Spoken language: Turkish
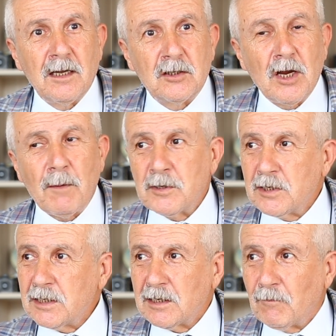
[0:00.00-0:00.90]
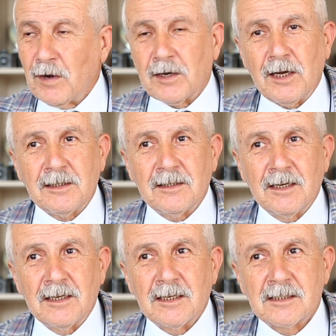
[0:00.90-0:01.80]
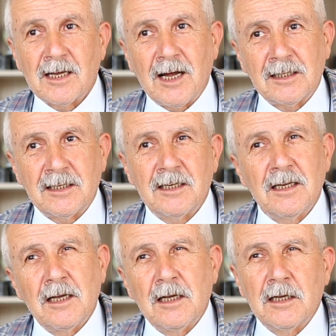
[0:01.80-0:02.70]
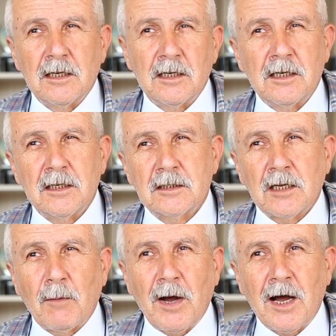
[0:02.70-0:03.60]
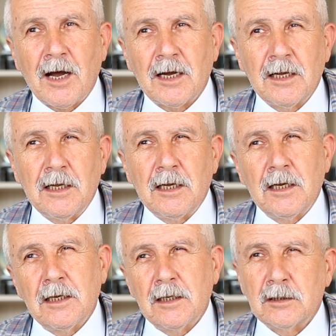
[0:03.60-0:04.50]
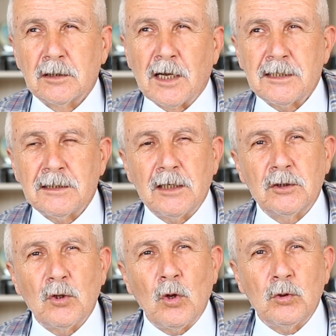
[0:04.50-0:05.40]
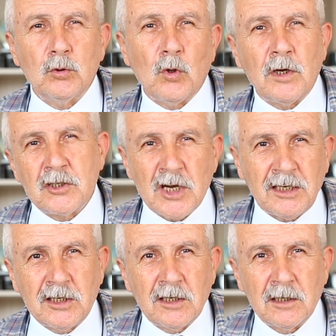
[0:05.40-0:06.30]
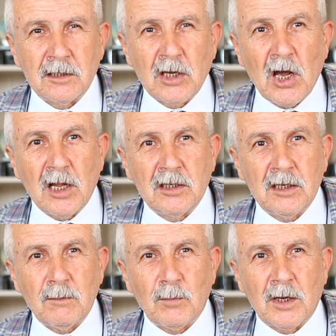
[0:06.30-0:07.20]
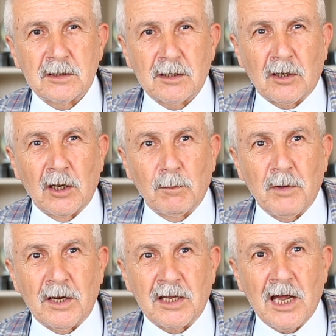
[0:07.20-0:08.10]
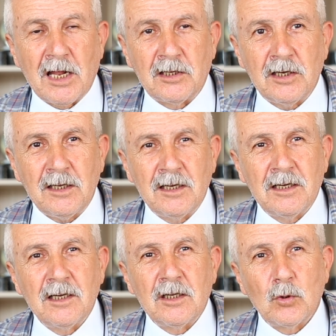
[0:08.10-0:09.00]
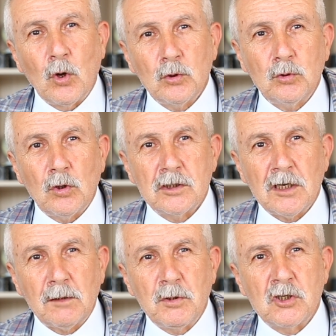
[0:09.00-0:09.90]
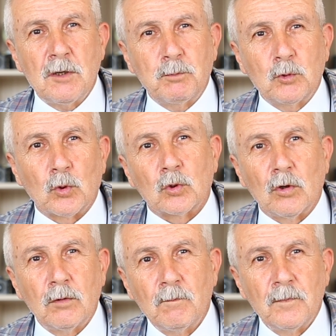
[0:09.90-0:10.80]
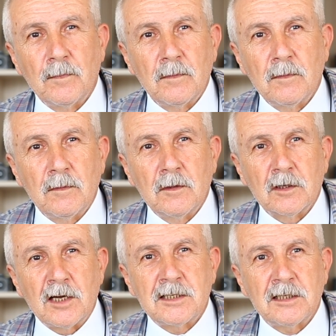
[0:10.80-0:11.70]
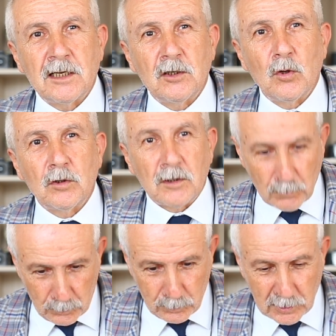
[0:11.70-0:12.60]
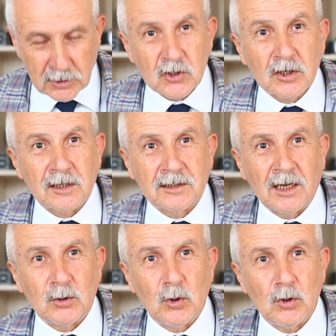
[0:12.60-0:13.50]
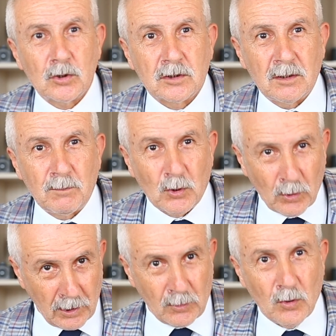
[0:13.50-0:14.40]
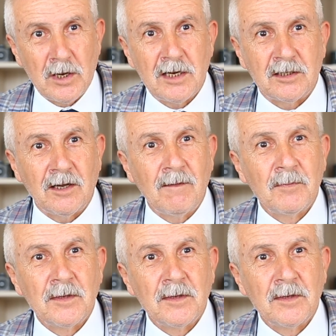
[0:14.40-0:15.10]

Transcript: Şey yapacağız. Fakat saat e, sabah gazete döndü dönecek. Geldi. Baskı kalıplar geldi. Döndü dönecek bir jip durdu. Gazetenin önünde. ikinci kattan görüyoruz. Bürolar öyleydi.